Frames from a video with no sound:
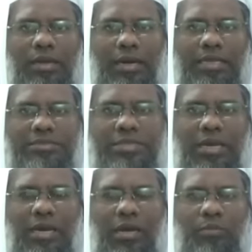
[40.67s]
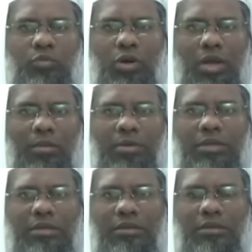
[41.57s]
கடைசியாக அப்துல்
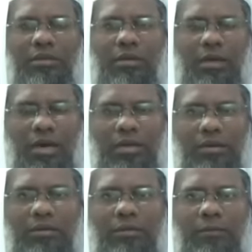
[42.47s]
ஹமீத் ஹான்